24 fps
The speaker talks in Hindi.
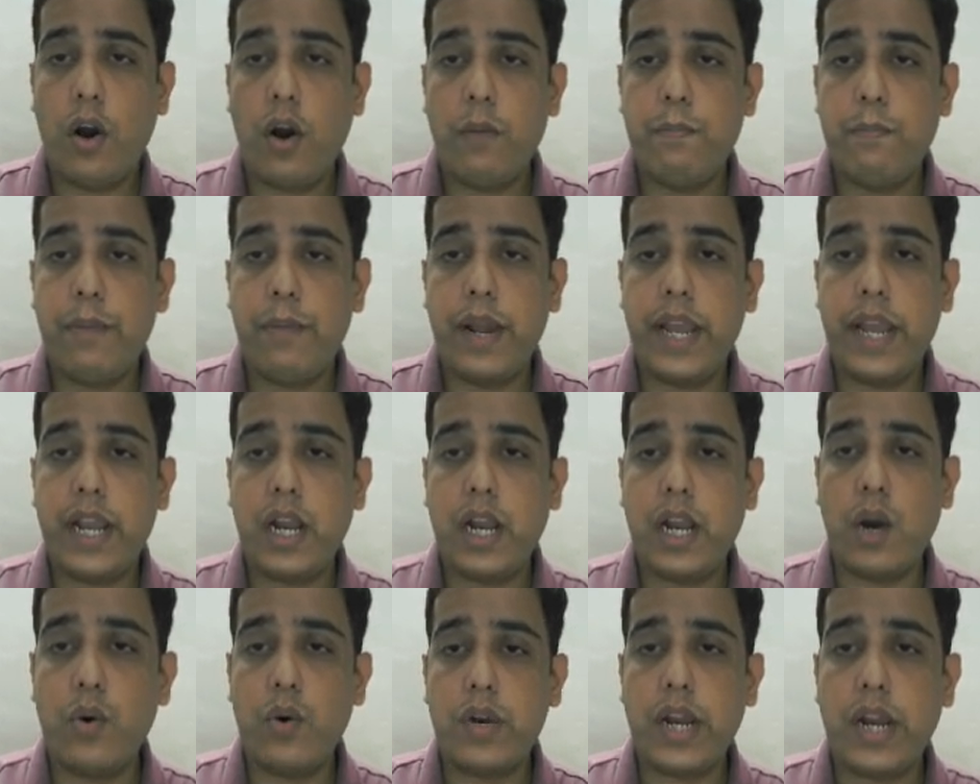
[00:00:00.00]
और
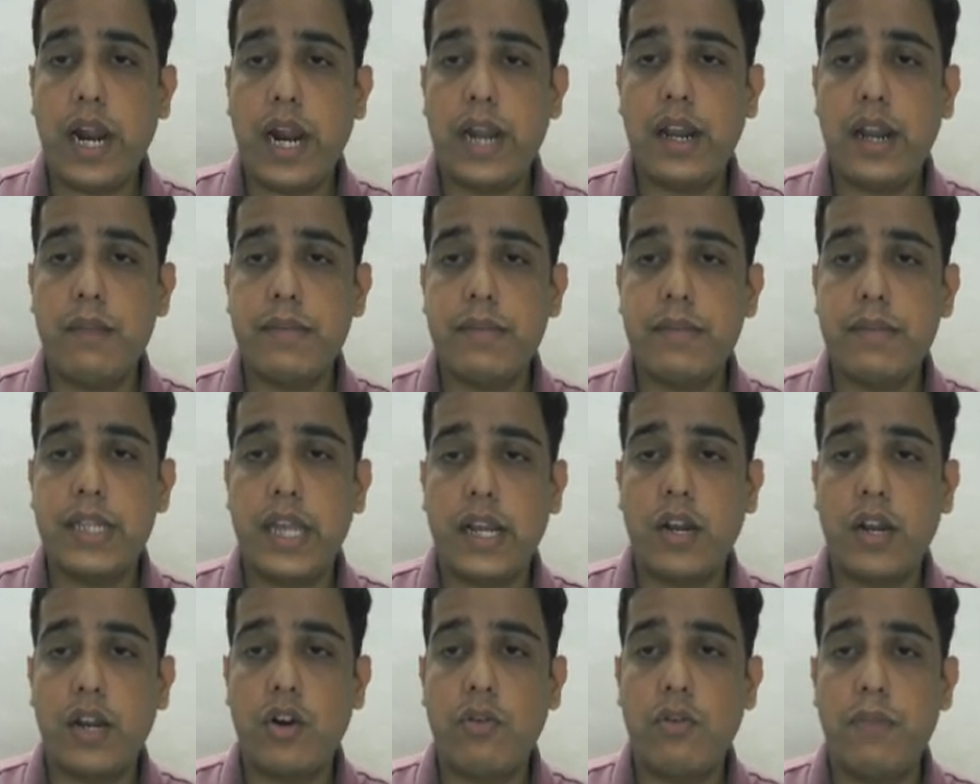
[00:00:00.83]
ब्रेकआउट कैंडल हमें
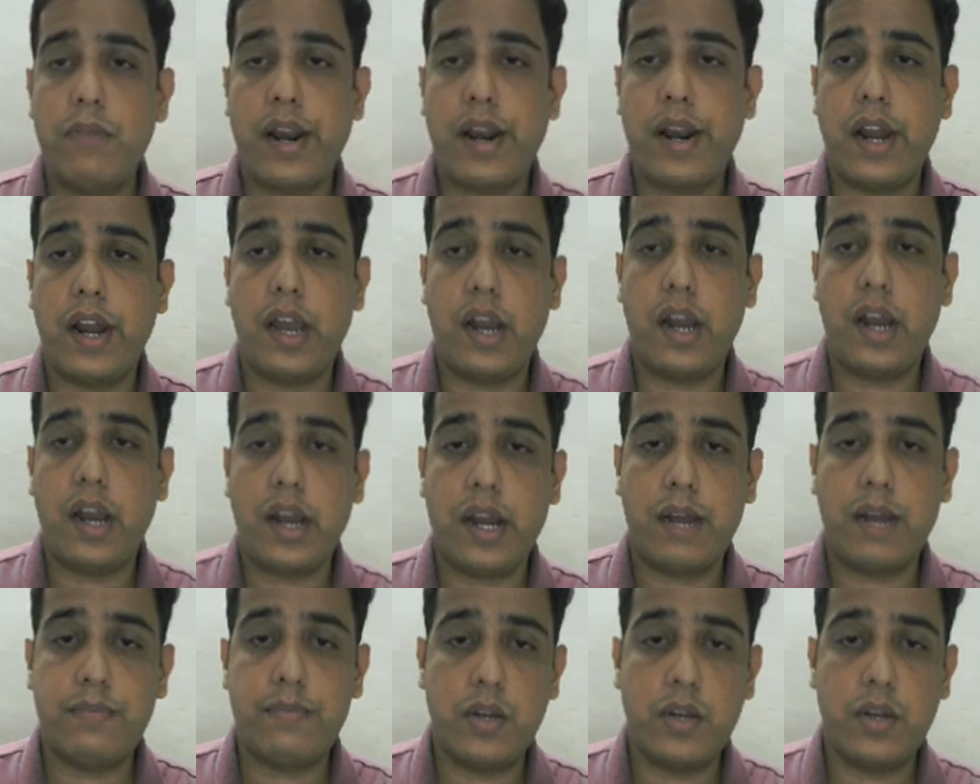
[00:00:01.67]
देखने को मिल रहा है
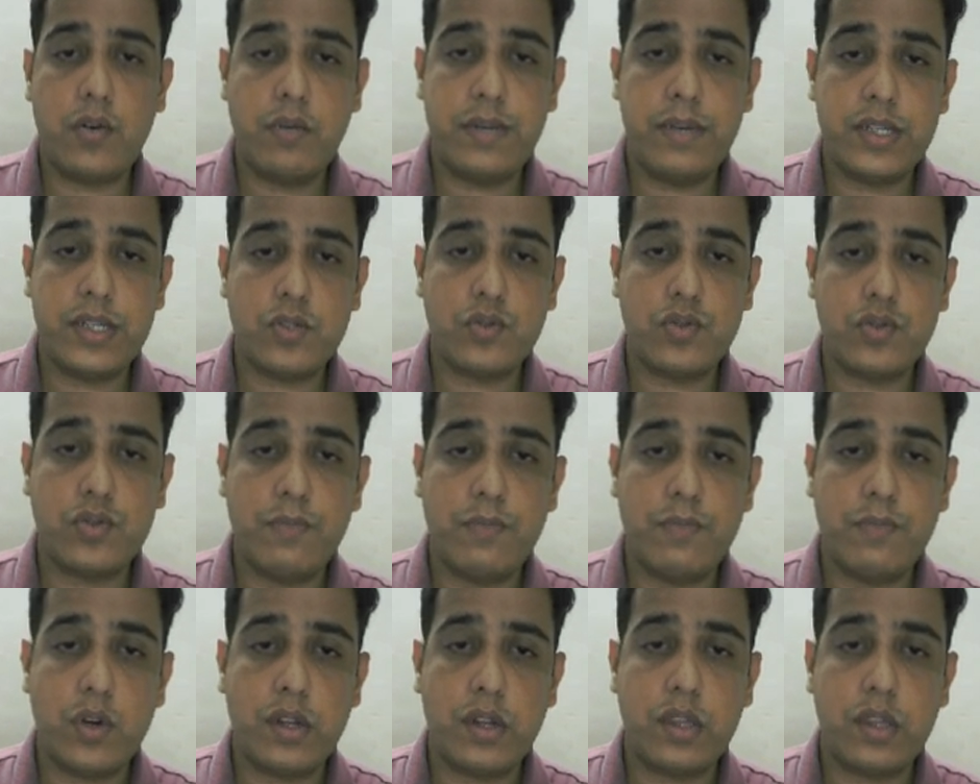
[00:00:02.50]
अगर आप देखो मैं इसको
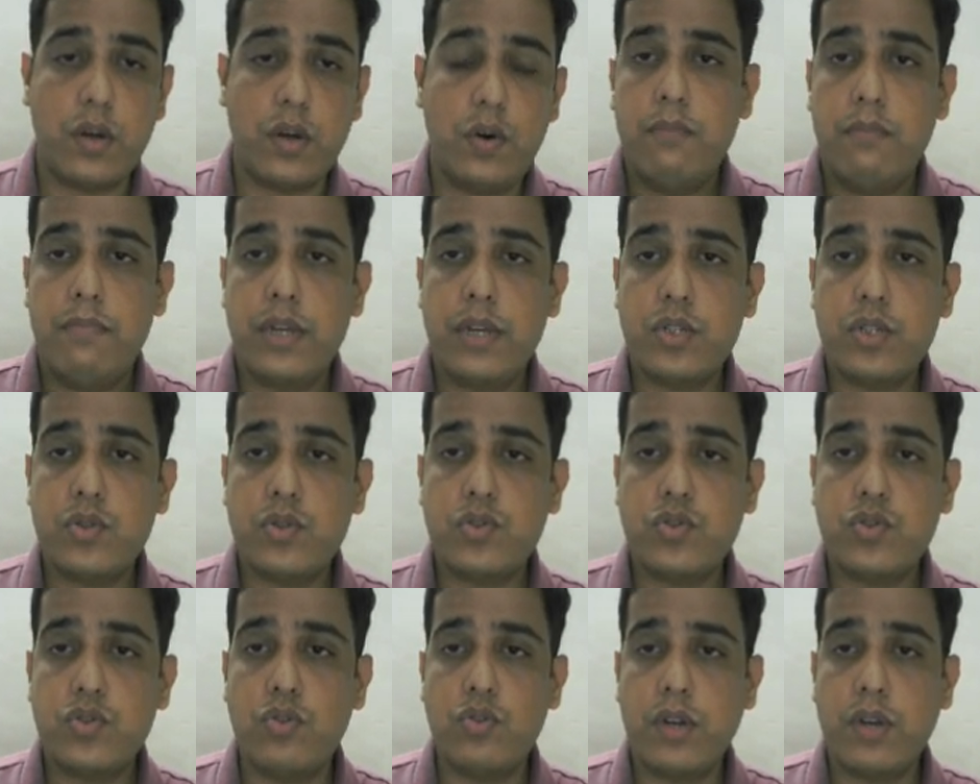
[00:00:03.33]
जूम करता हूँ मैं
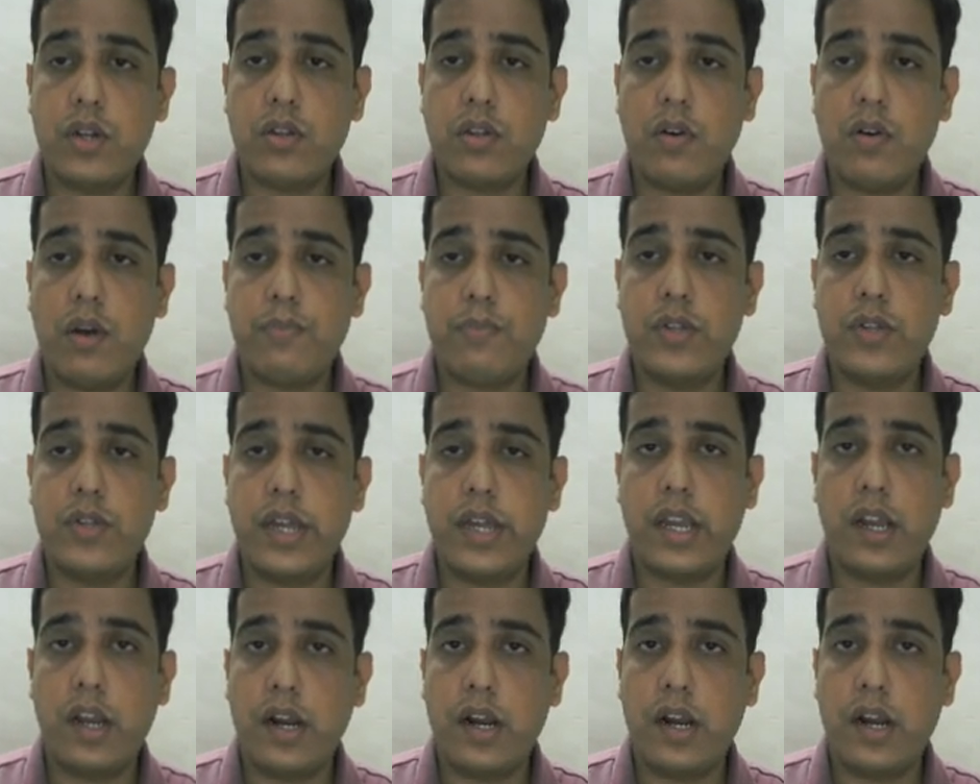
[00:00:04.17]
इसको जूम करता हूँ आपको
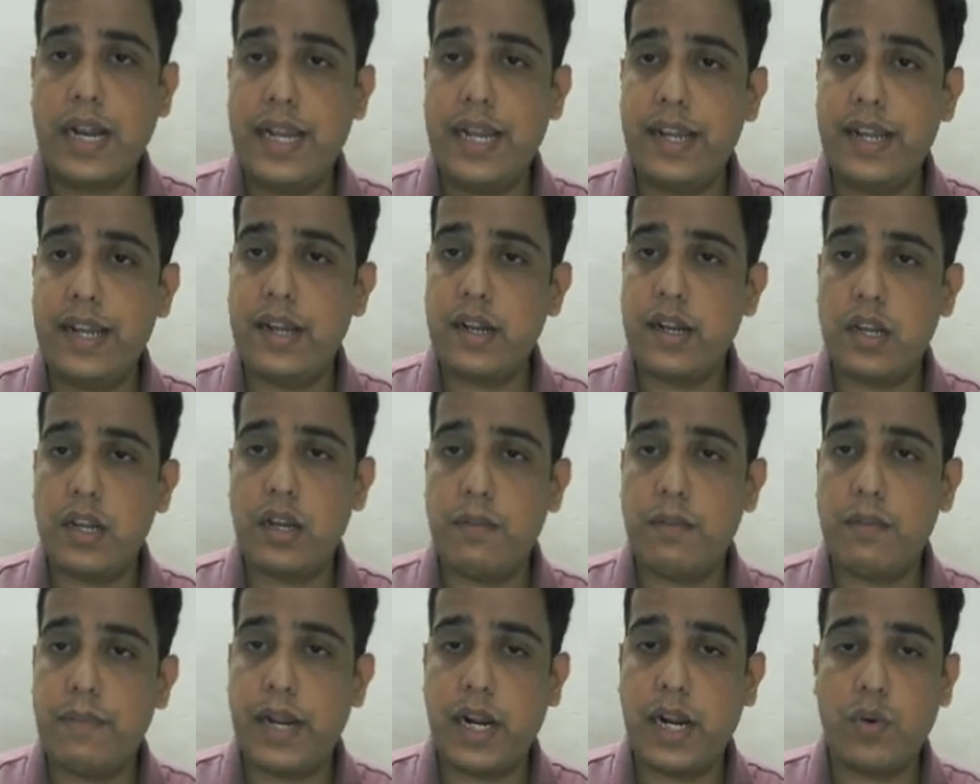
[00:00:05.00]
देखेगा क्लीन एंड
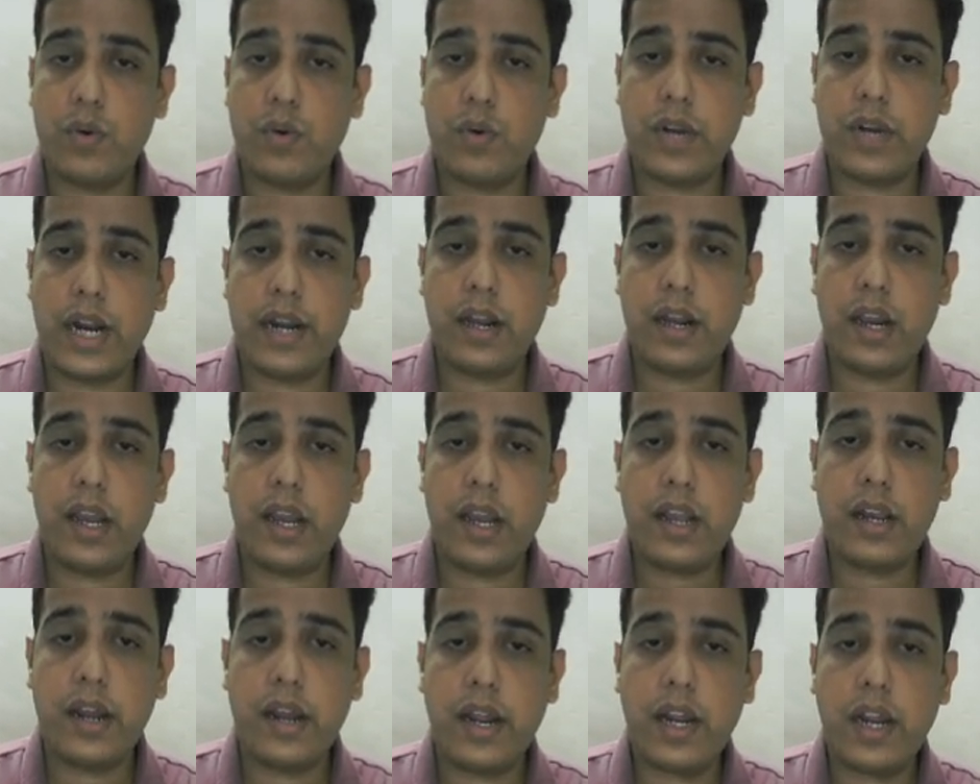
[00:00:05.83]
क्लियर ब्रेकआउट कैंडल
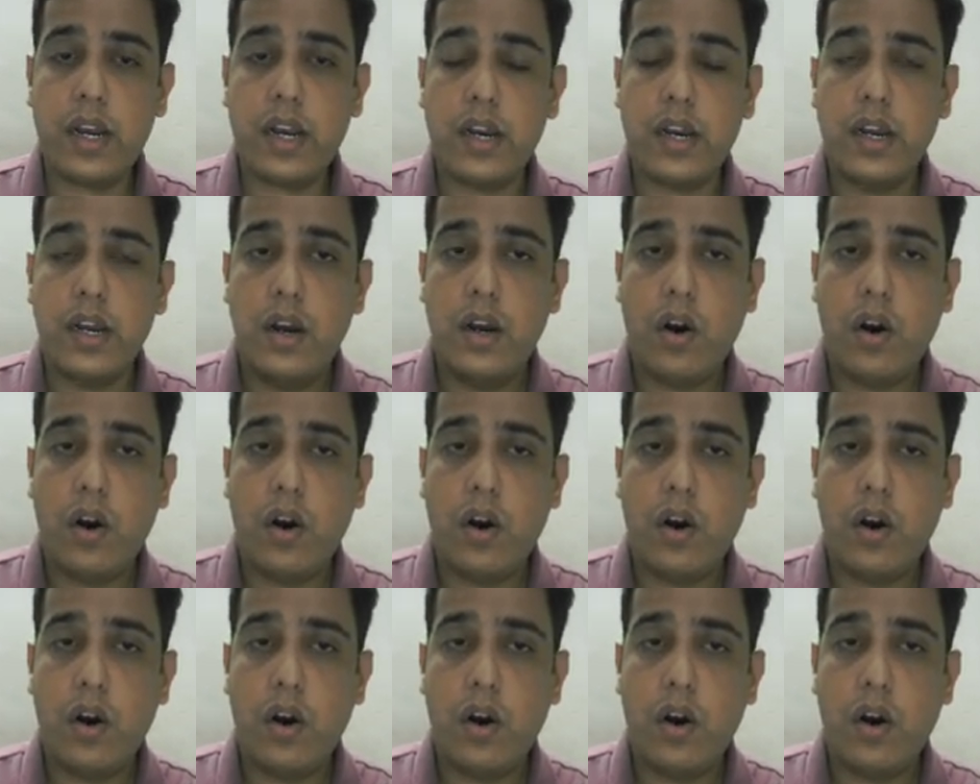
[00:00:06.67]
है करेक्ट